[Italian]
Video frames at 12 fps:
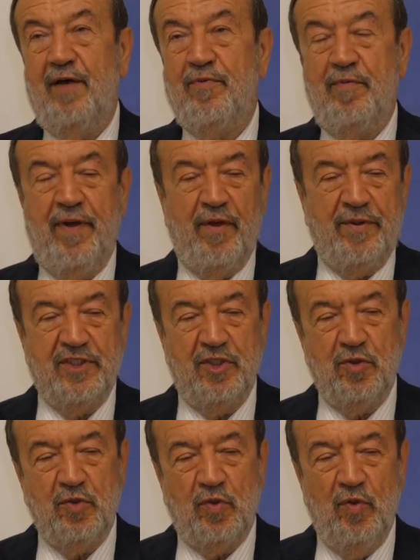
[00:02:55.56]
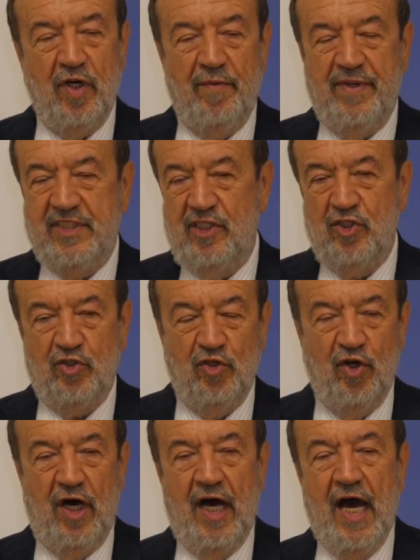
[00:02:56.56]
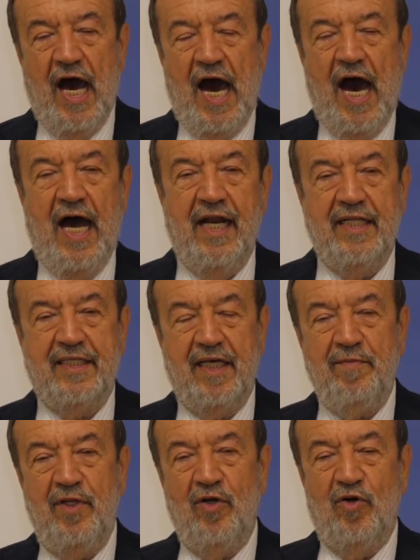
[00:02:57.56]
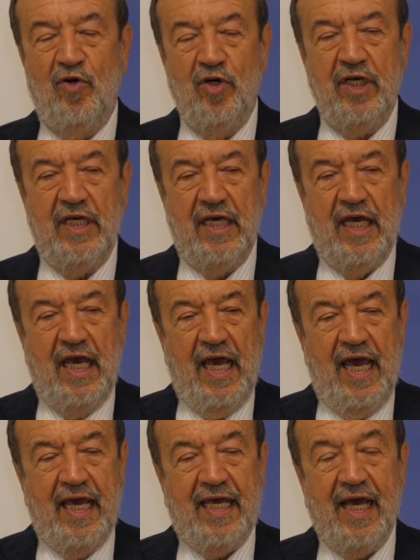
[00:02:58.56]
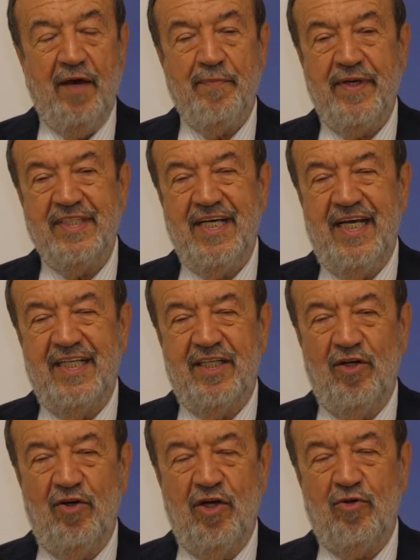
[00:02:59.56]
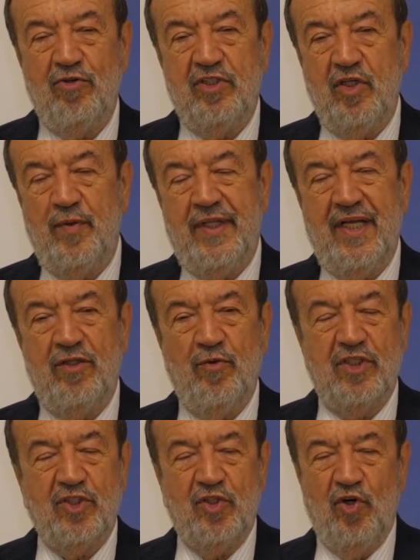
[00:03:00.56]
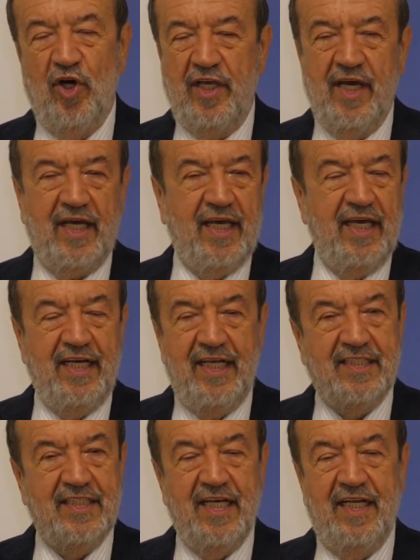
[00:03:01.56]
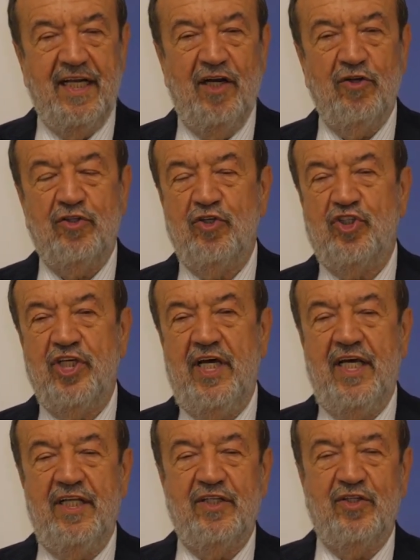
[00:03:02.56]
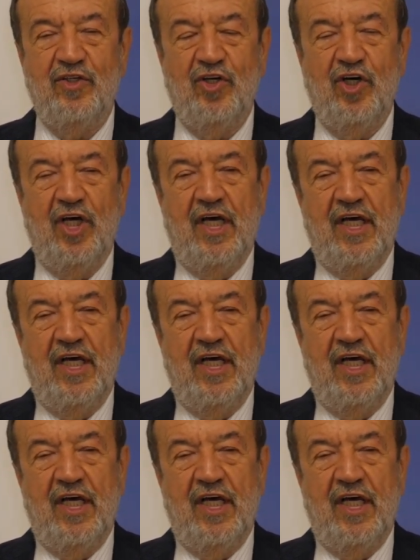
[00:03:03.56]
la più bella di queste strutture, ma ce ne sono altre minori e che rappresentano la continuità di una storia che inizia nell'Ottocento